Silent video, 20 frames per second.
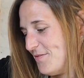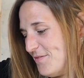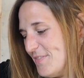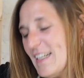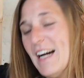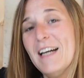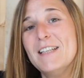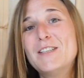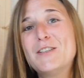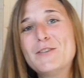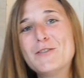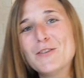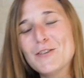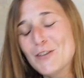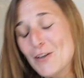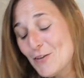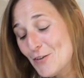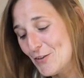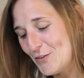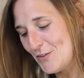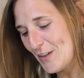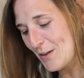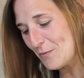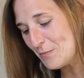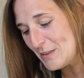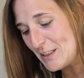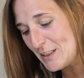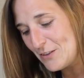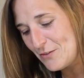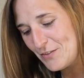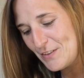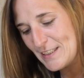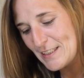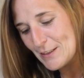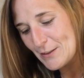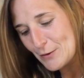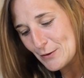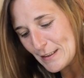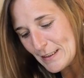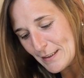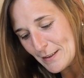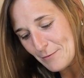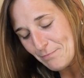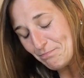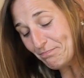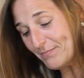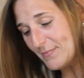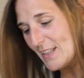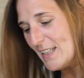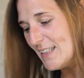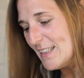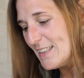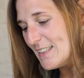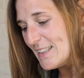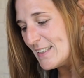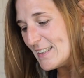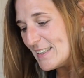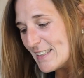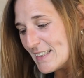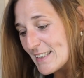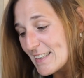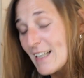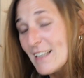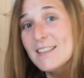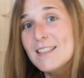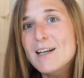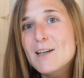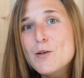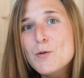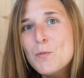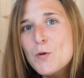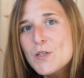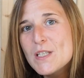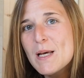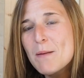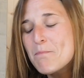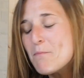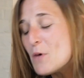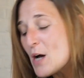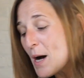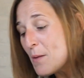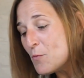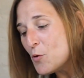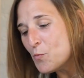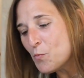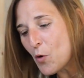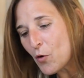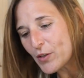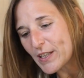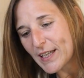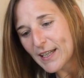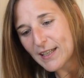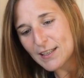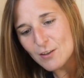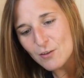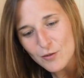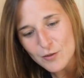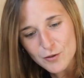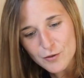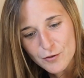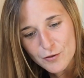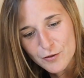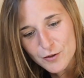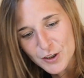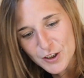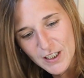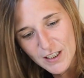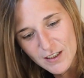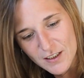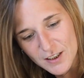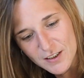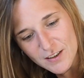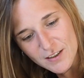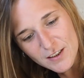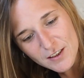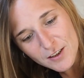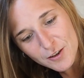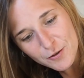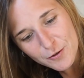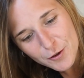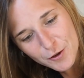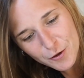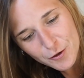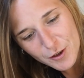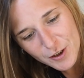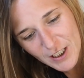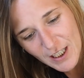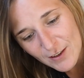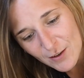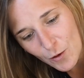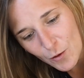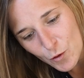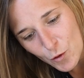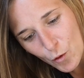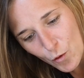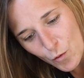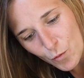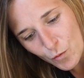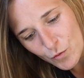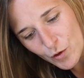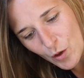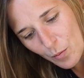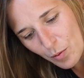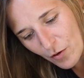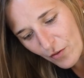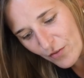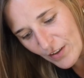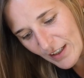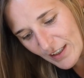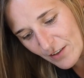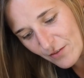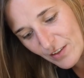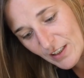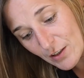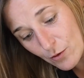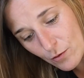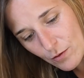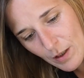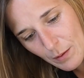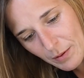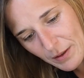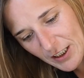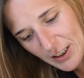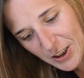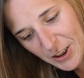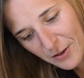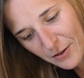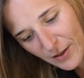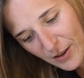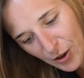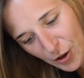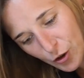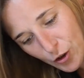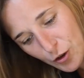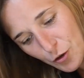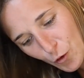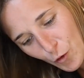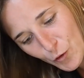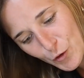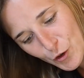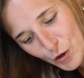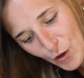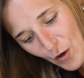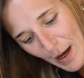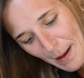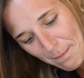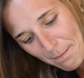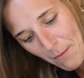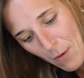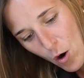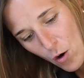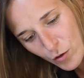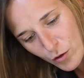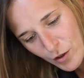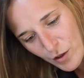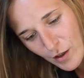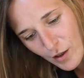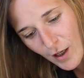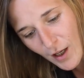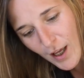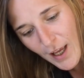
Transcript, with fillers: Ah, je suis contente de faire une petite vidéo là. Ça, commence à, me manquer quand euh, j'attends trop longtemps pour faire les vidéos. Après, je, je ressens un manque.